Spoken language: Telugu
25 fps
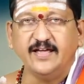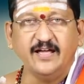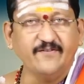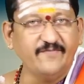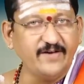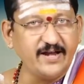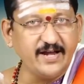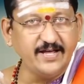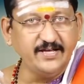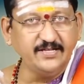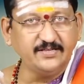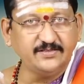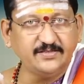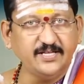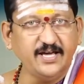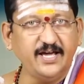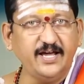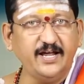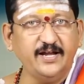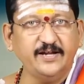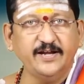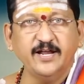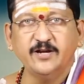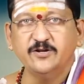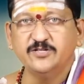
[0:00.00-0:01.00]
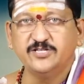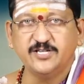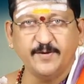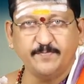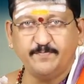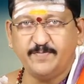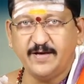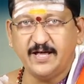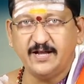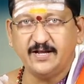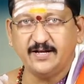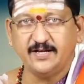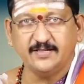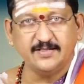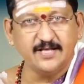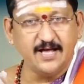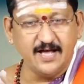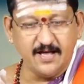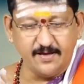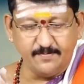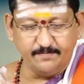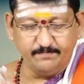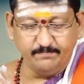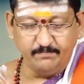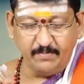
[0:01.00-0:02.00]
ఎవరైతే నేను చెప్పాను కదా
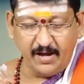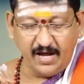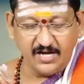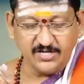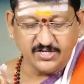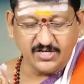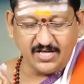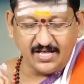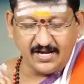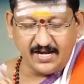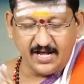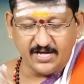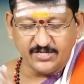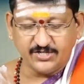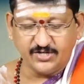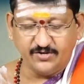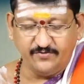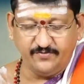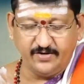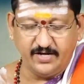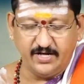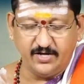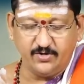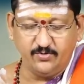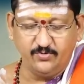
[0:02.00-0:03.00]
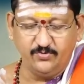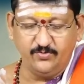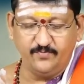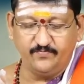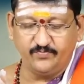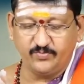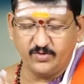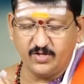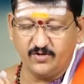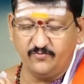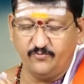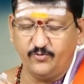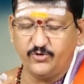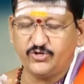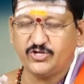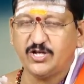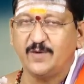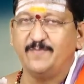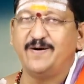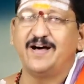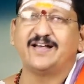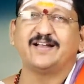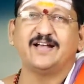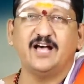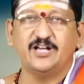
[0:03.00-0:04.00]
మేషరాశి వారు
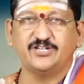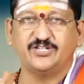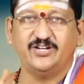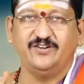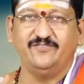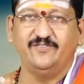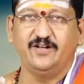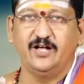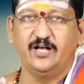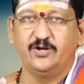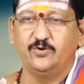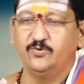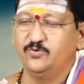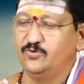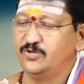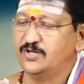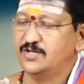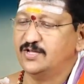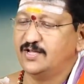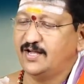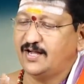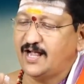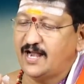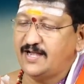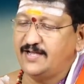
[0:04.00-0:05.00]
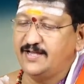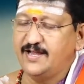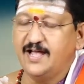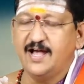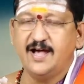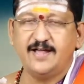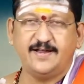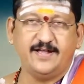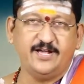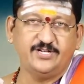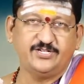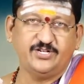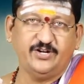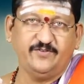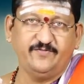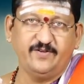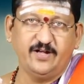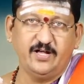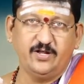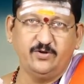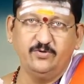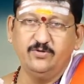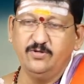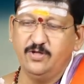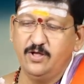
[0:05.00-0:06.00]
వృషభ రాశి వారు కన్యా రాశి
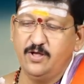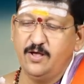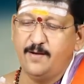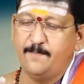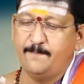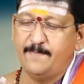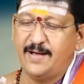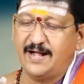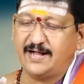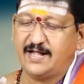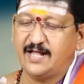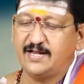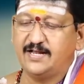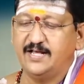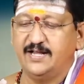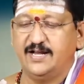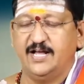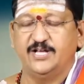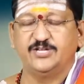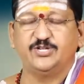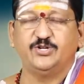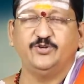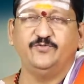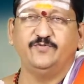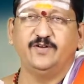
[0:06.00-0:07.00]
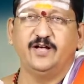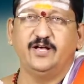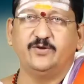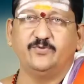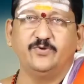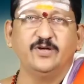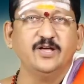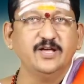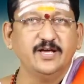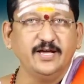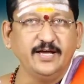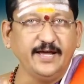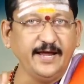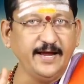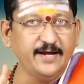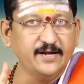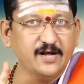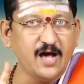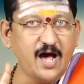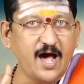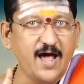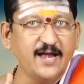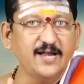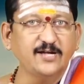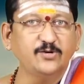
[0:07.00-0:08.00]
వారు మకర రాశి వారు ఈ
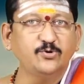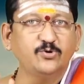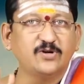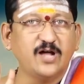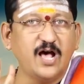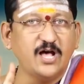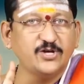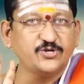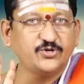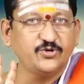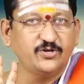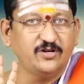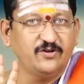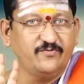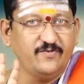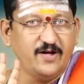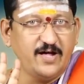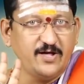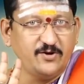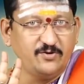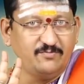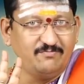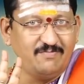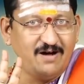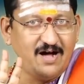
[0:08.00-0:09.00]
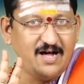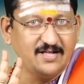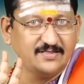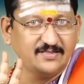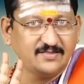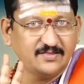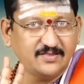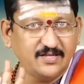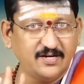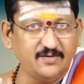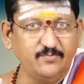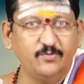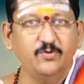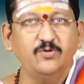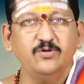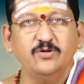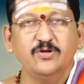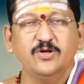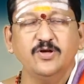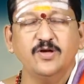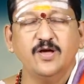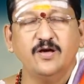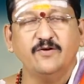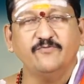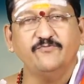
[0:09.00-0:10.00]
నాలుగు రాశుల వారు మాత్రము
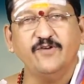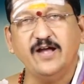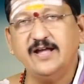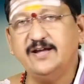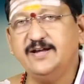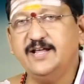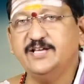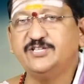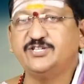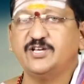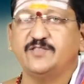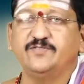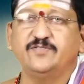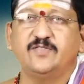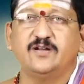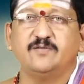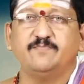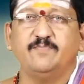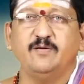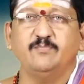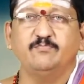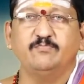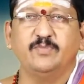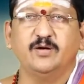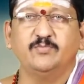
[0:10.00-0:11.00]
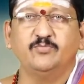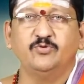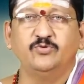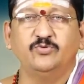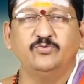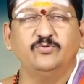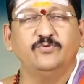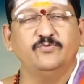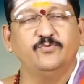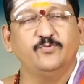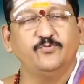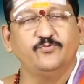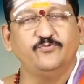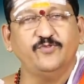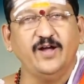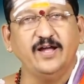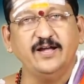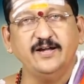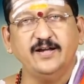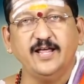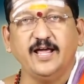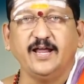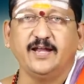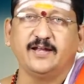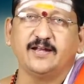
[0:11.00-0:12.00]
వెండి చంద్రబింబము
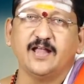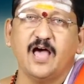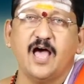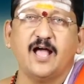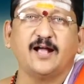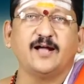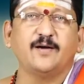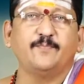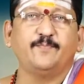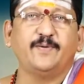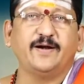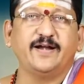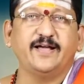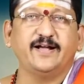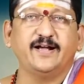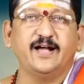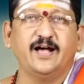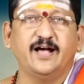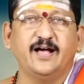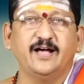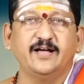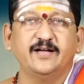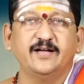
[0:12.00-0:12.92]
వెండి నాగపడగ